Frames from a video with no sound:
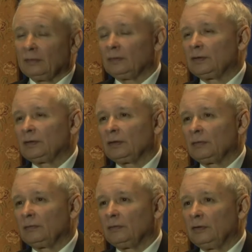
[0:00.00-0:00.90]
i
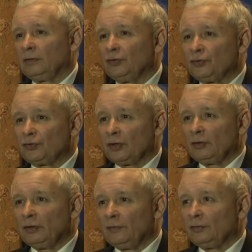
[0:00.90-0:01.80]
jednocześnie
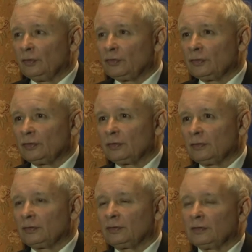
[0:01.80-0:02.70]
niczego nie wnoszących
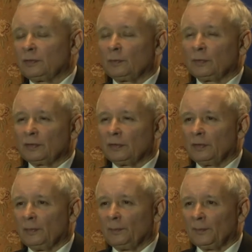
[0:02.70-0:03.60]
do życia
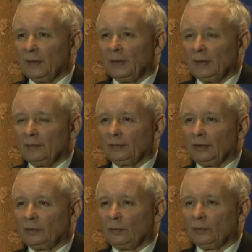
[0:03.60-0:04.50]
społecznego
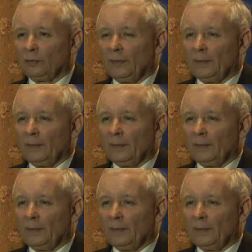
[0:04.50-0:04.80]
wydatków.